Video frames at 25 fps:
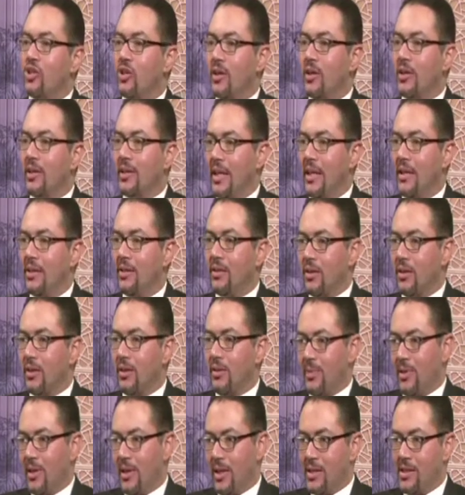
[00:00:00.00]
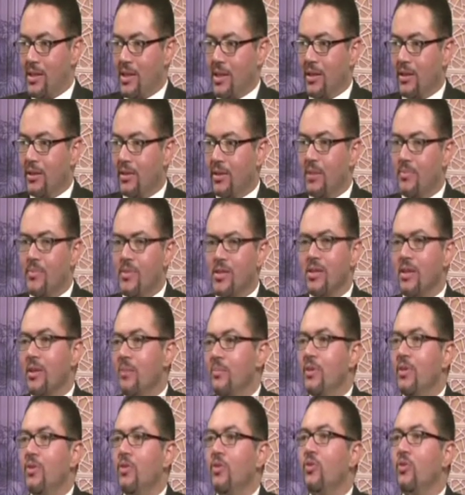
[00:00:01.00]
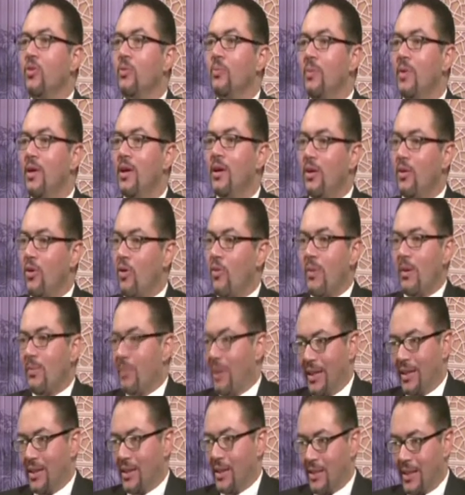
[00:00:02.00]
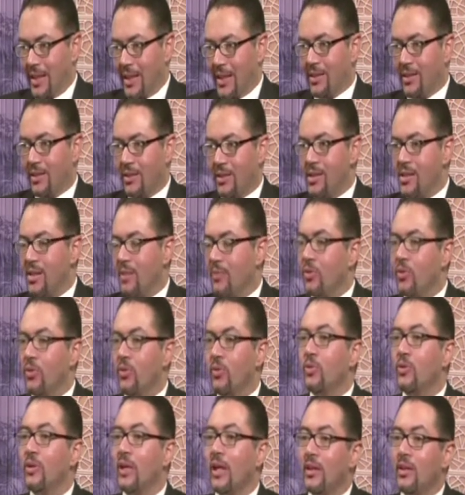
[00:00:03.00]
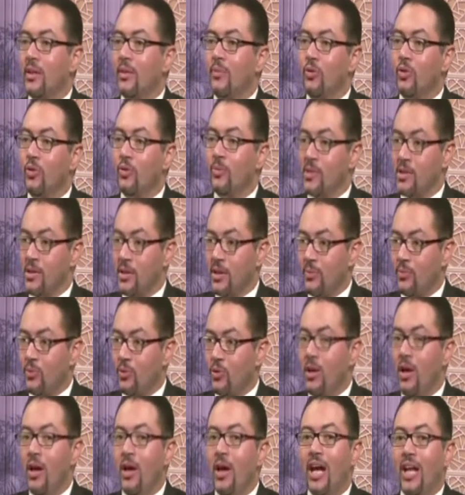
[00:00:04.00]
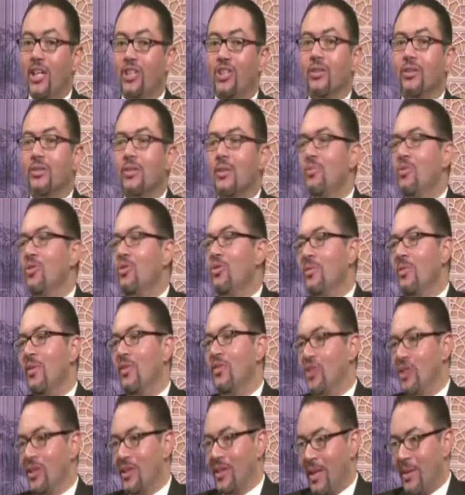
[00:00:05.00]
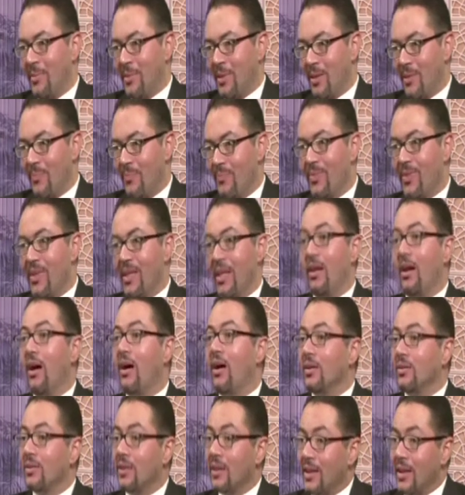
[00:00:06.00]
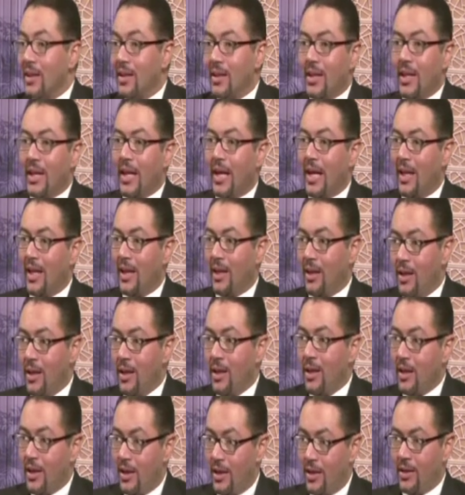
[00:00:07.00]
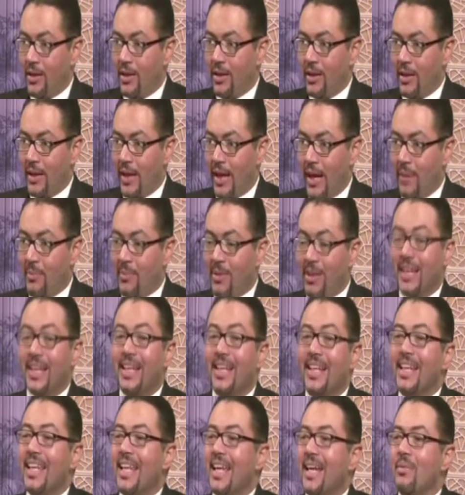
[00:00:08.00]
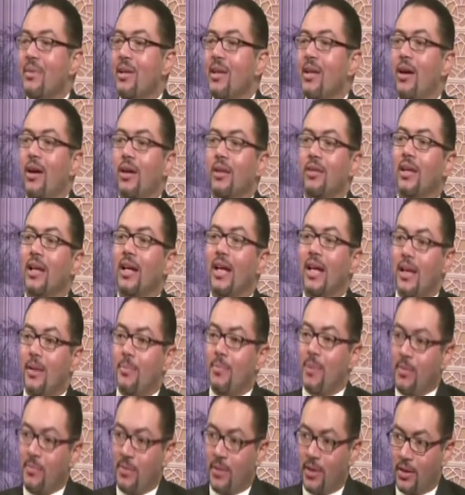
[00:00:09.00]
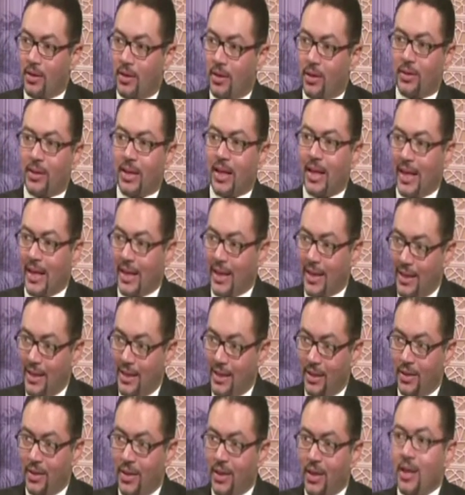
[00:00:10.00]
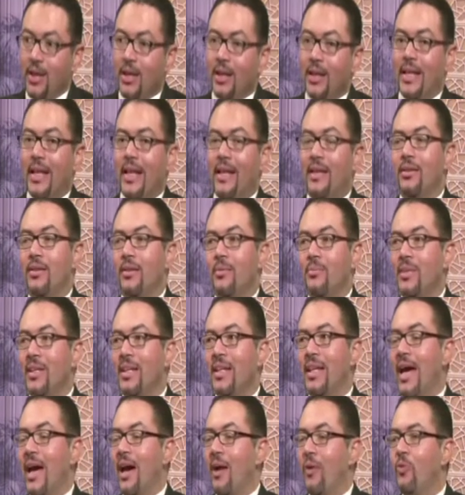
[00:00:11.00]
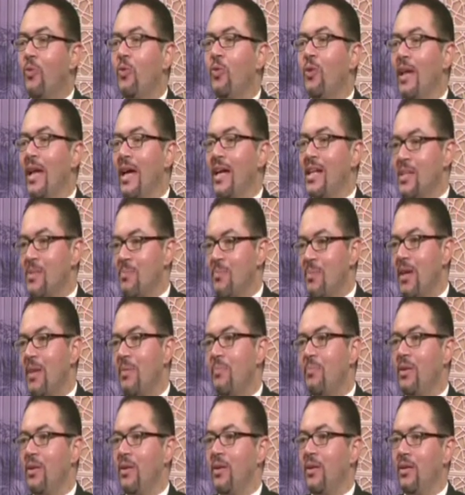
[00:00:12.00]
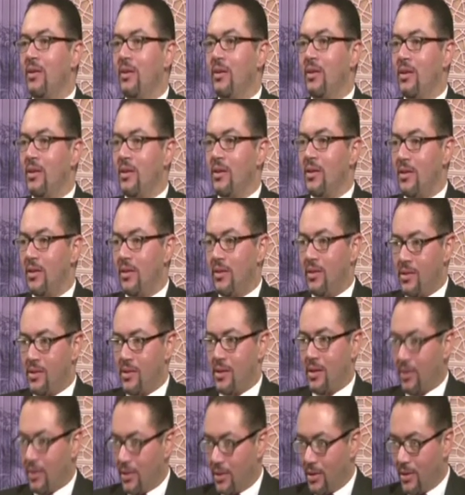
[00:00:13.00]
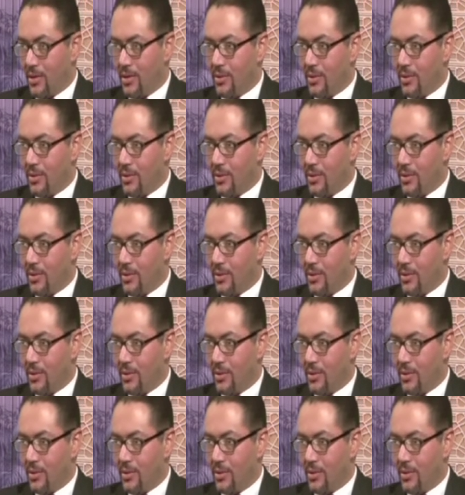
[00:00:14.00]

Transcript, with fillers: الثالث الرابع على السكند تريمستر بنطلب هم حتى دكاتره النساء بيطلبوا تحليل بول ومزرعه بول نعم. عشان يطمنوا ان ما فيش التهابات لانها خطر جدا على الحامل غير كده كمان هي خطر على البيبي خطر على الجنين طيب. لان من اول اسباب السقط